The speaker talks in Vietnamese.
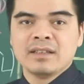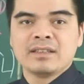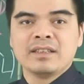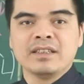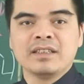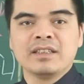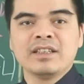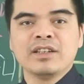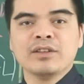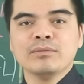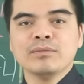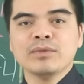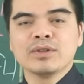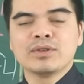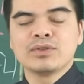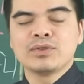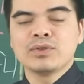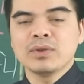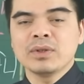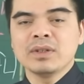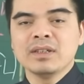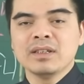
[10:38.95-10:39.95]
Chỉ thiếu một
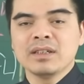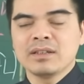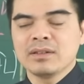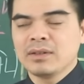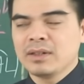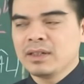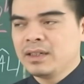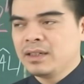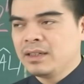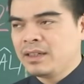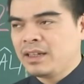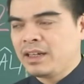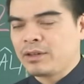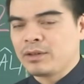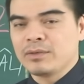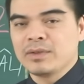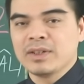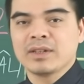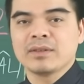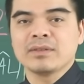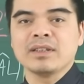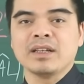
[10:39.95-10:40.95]
chút nữa thôi là
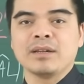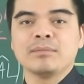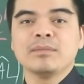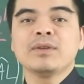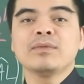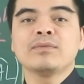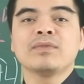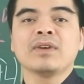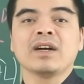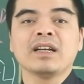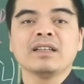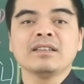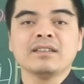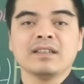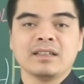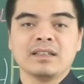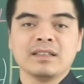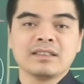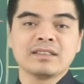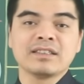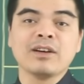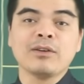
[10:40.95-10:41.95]
quý vị có thể bứt phá trở
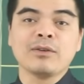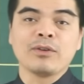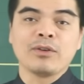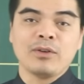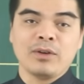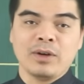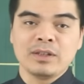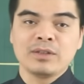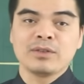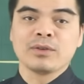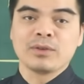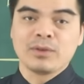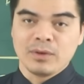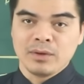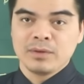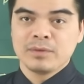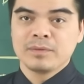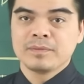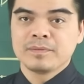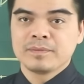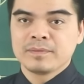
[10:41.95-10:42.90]
nên giàu có tột độ.